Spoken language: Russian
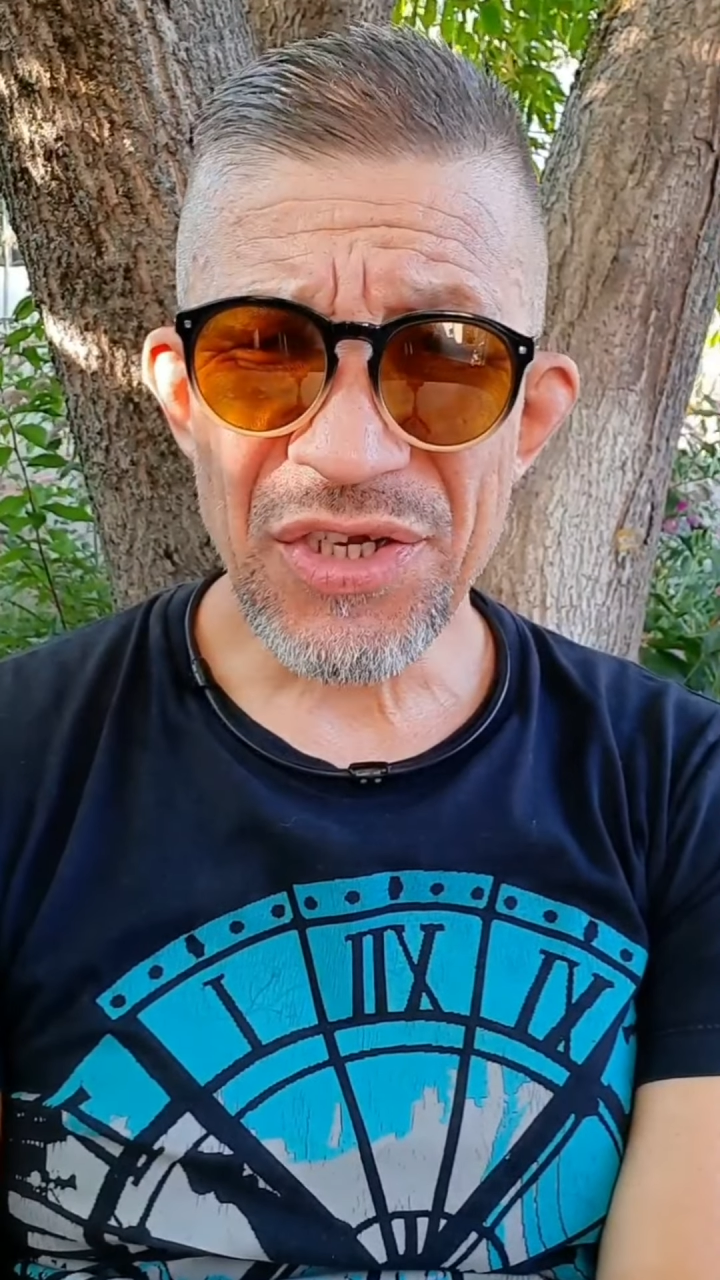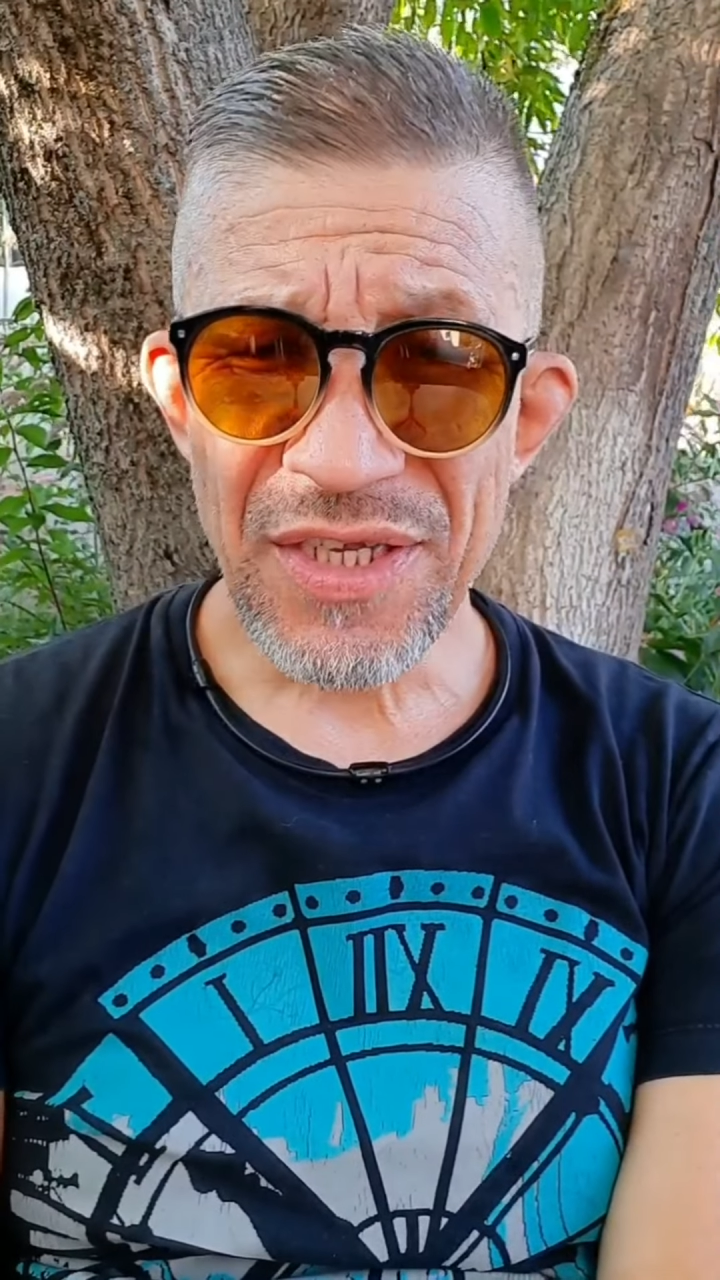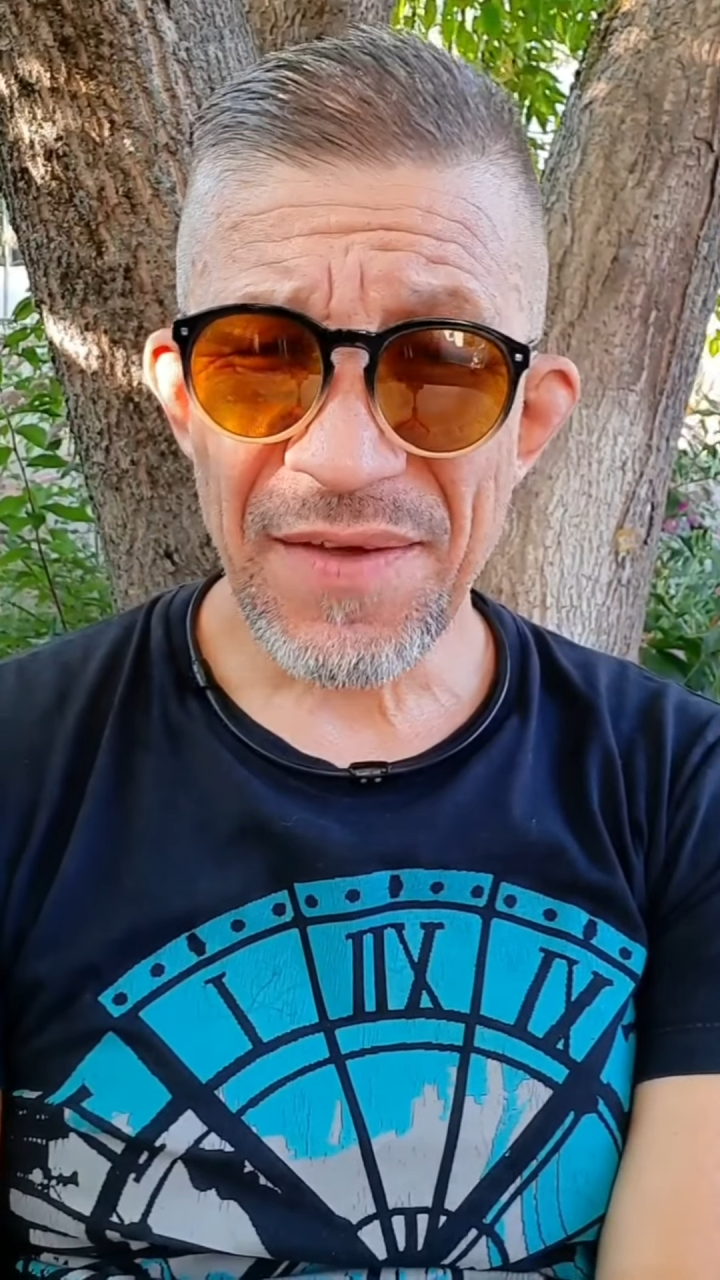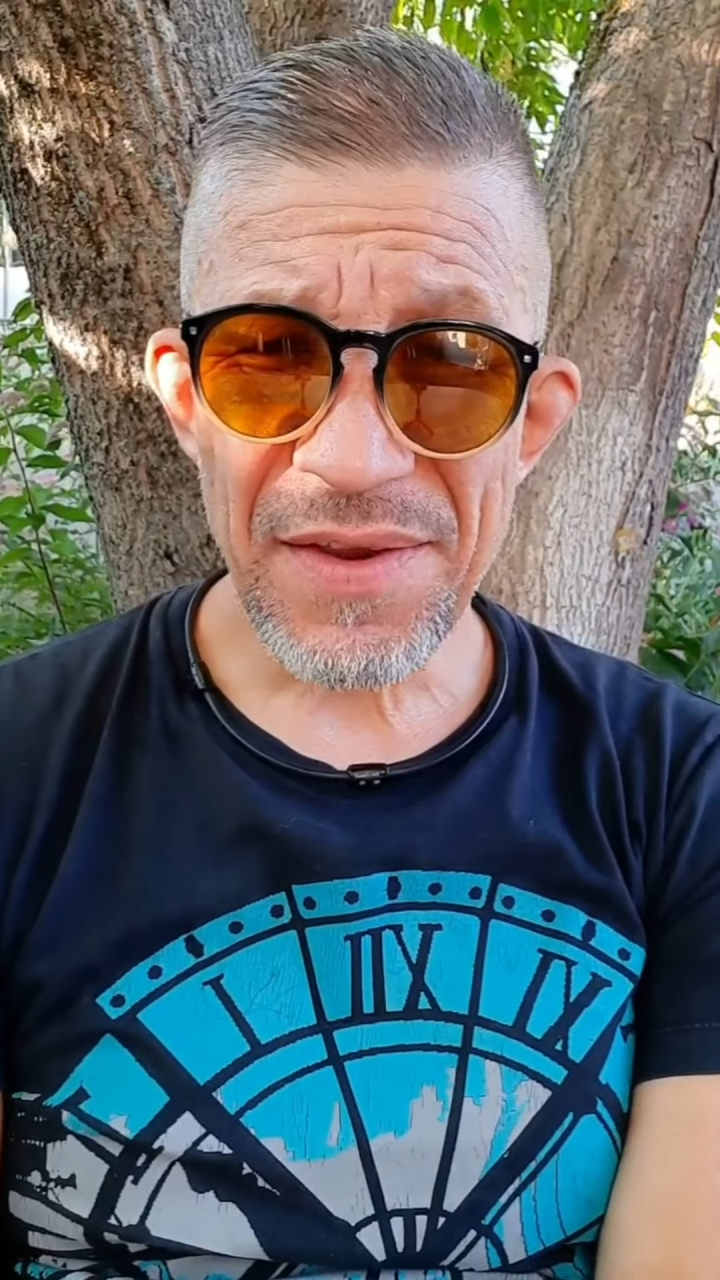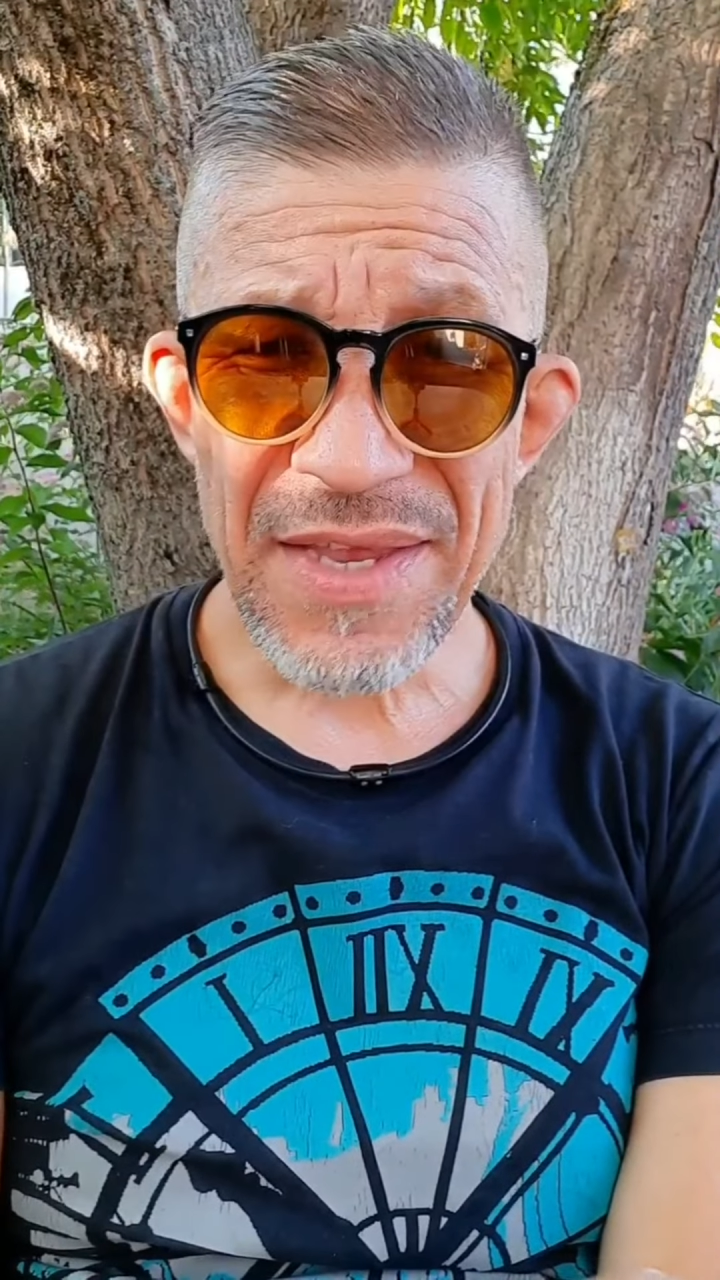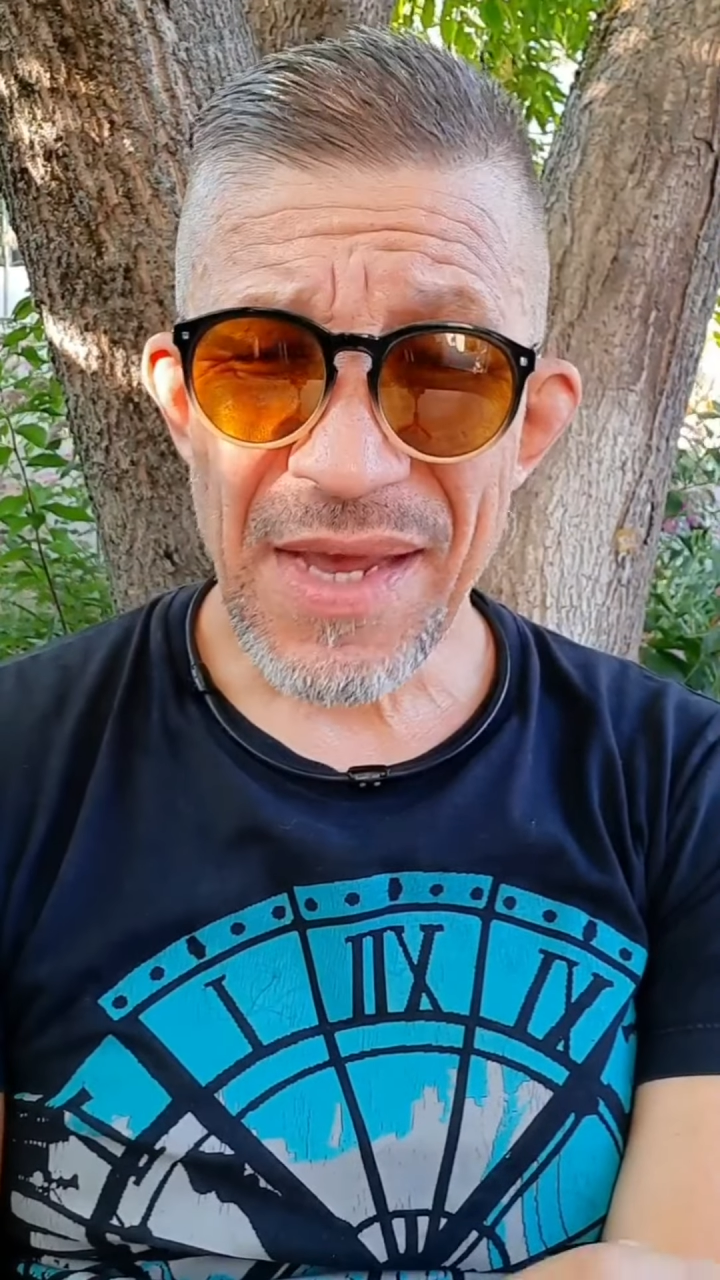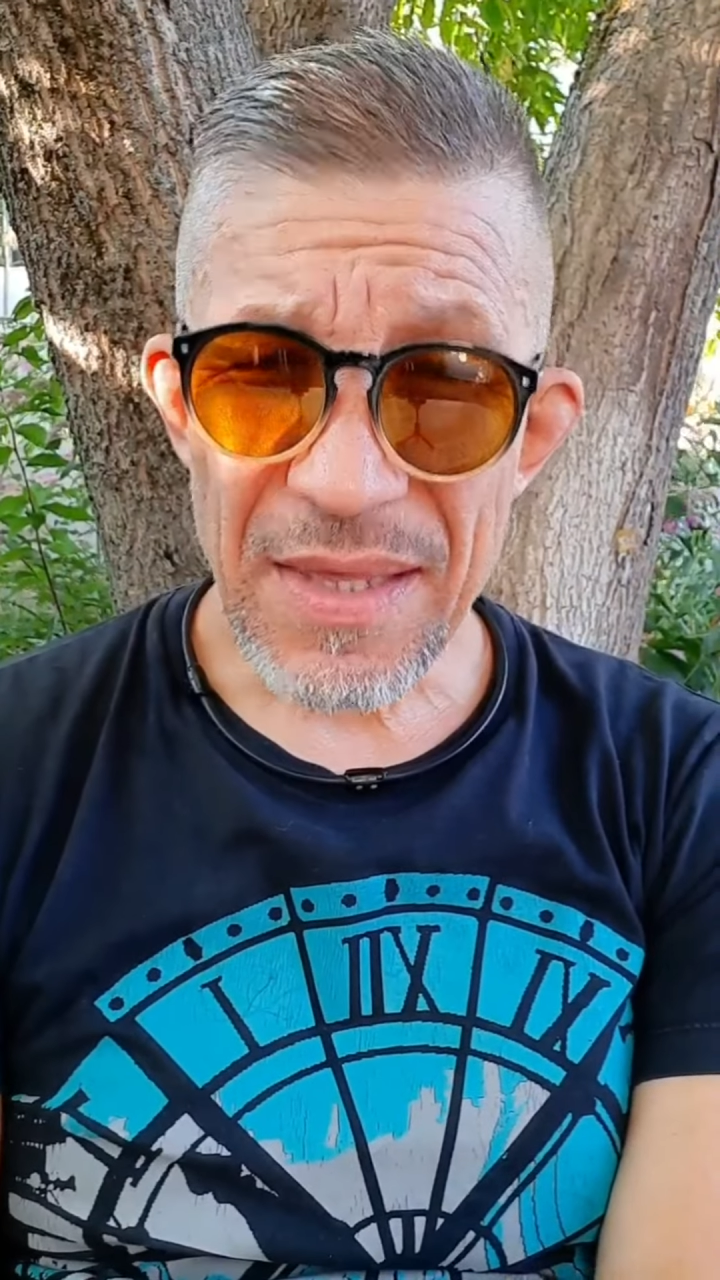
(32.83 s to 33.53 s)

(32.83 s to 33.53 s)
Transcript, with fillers: наверняка